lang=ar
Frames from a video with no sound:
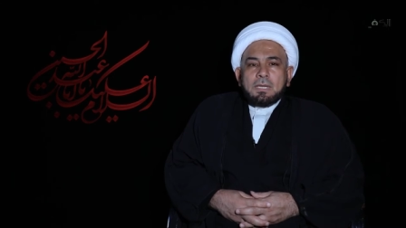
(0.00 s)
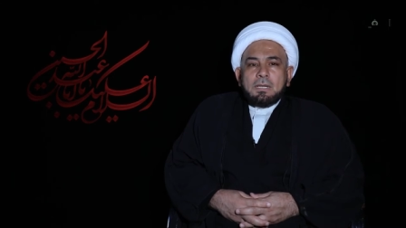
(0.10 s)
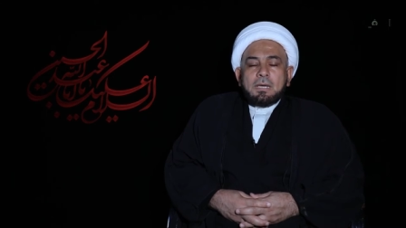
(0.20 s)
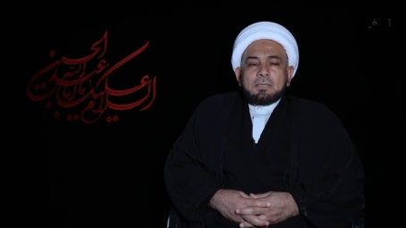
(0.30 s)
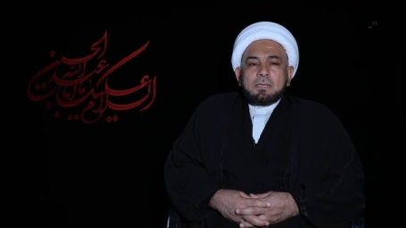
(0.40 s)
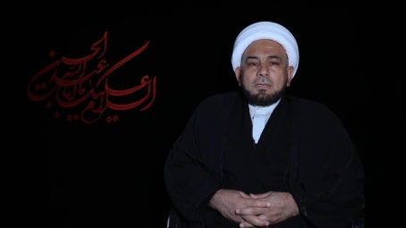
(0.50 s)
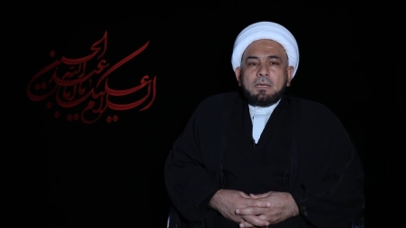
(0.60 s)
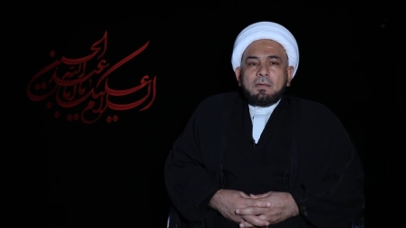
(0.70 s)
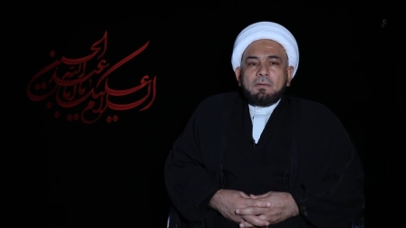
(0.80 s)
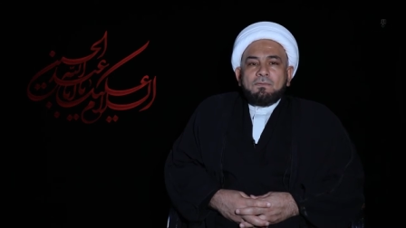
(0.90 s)

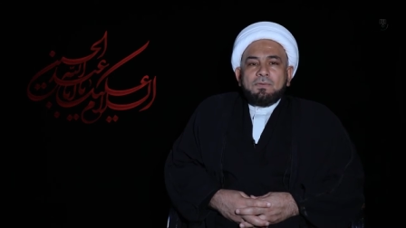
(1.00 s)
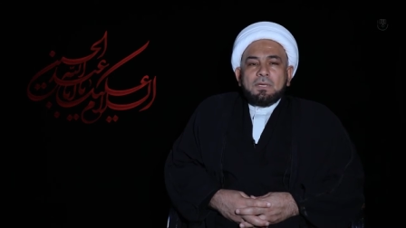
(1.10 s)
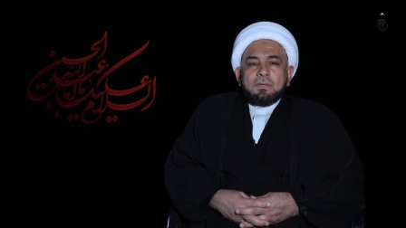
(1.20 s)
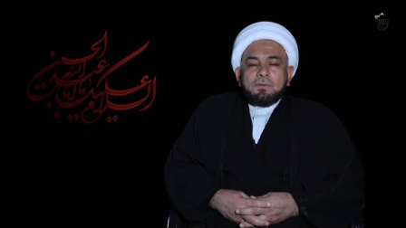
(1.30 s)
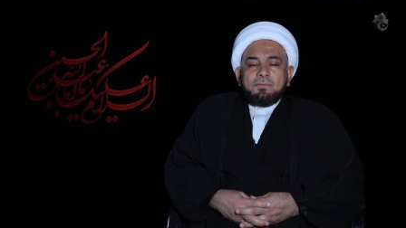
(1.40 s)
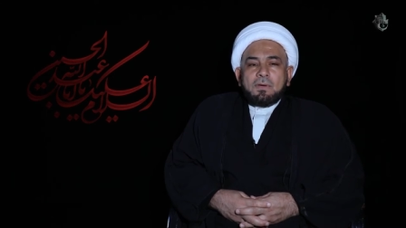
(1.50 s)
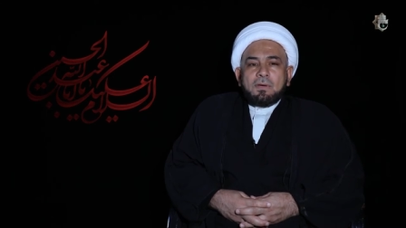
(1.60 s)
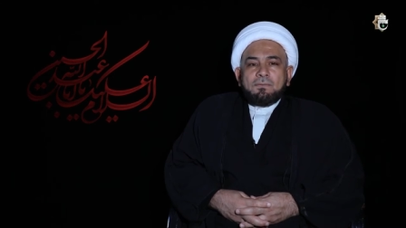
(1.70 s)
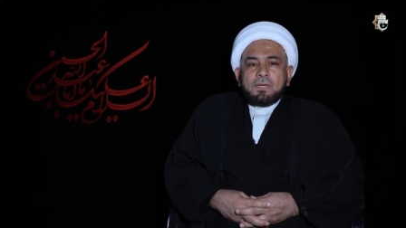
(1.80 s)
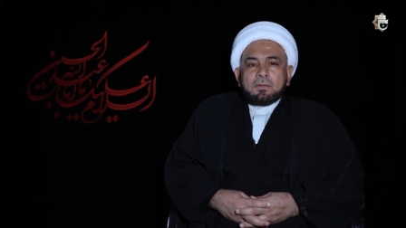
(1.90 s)
لازلنا في
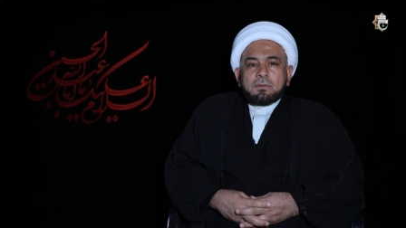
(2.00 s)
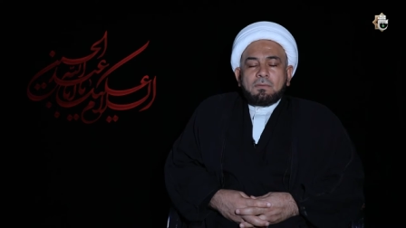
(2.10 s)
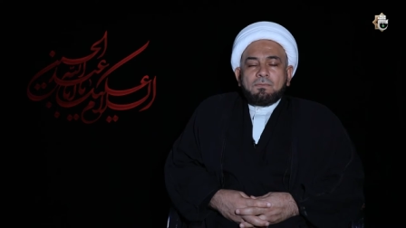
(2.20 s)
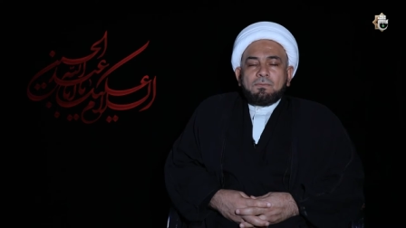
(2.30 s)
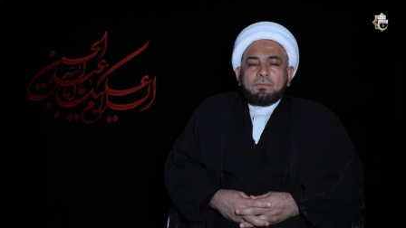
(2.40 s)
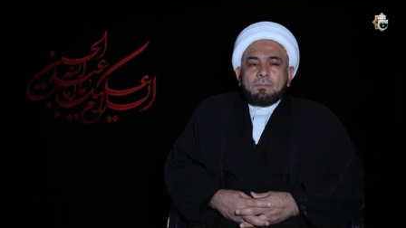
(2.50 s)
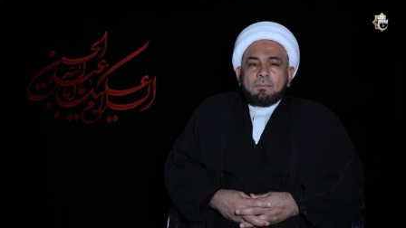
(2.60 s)
ضفاف الطف